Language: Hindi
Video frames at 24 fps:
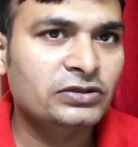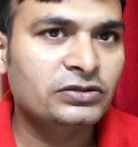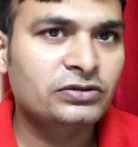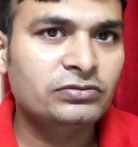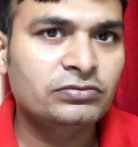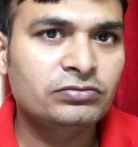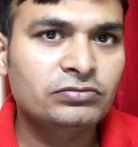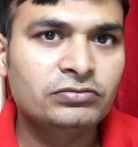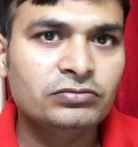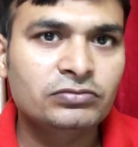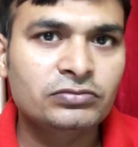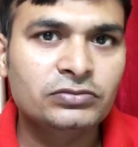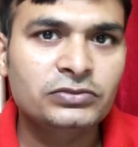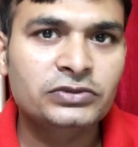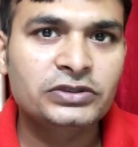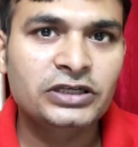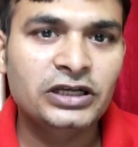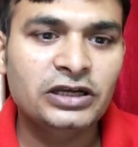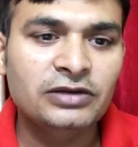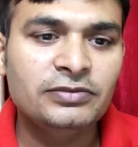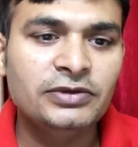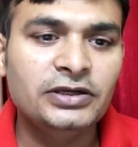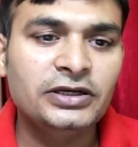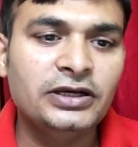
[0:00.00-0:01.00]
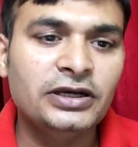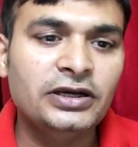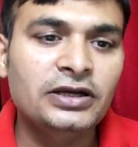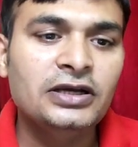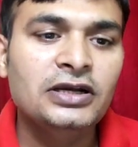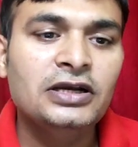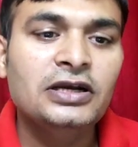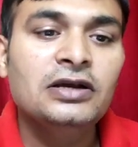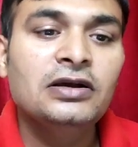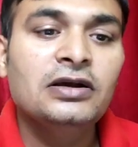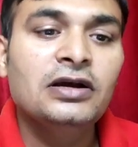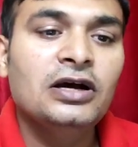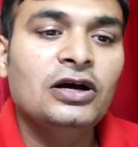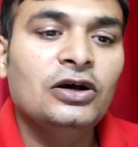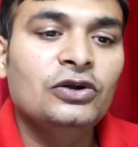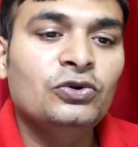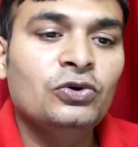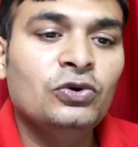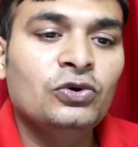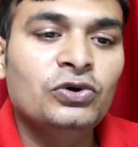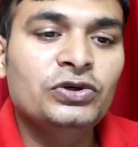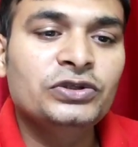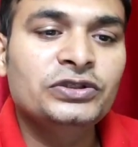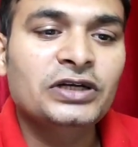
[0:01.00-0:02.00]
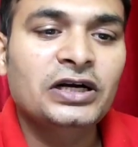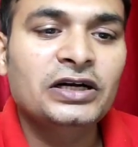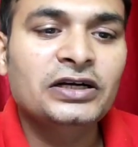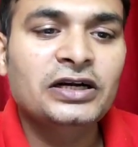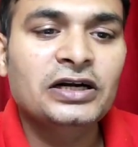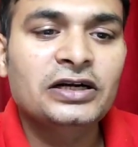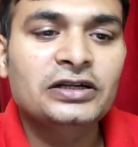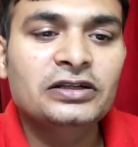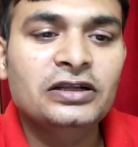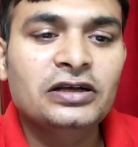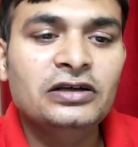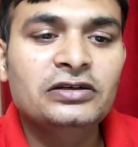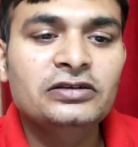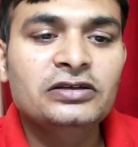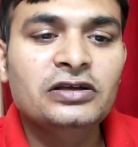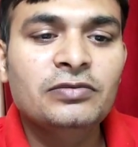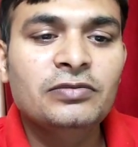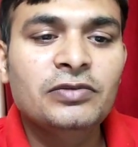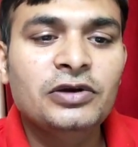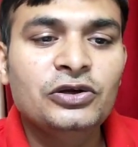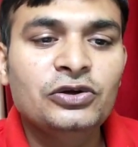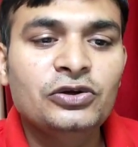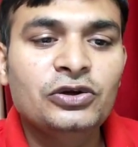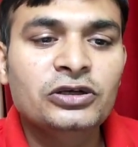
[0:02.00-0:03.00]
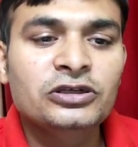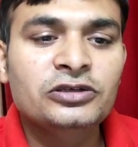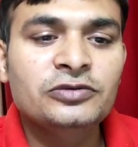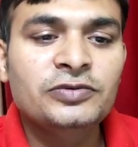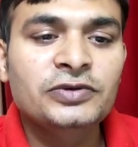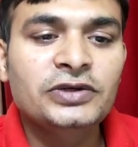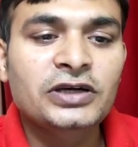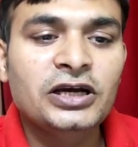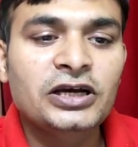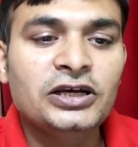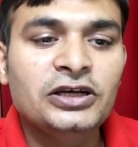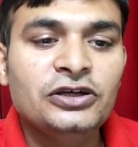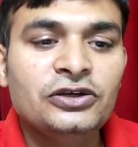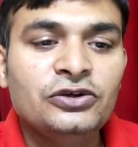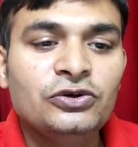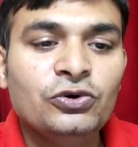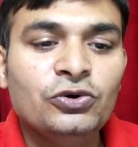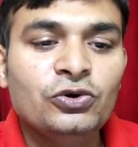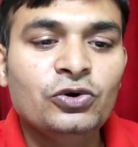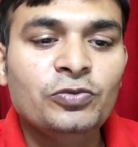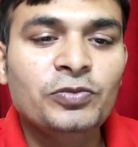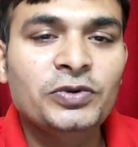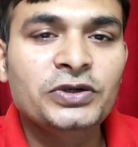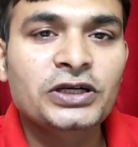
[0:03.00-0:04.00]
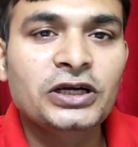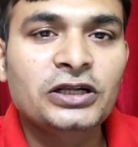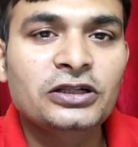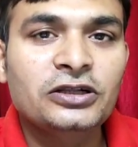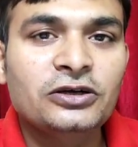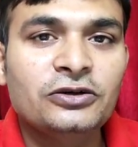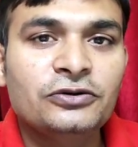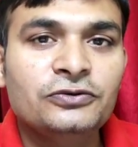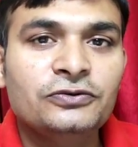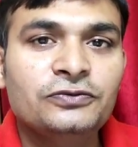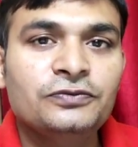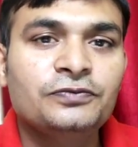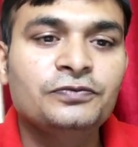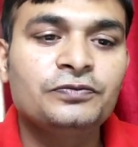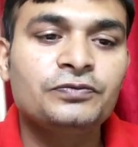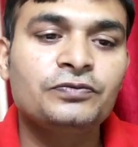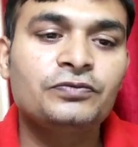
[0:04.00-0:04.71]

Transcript: का सेम ही है दोनों स्टार्ट करते हैं जैसे मैं एस बी आई यूनो पर जाता हूँ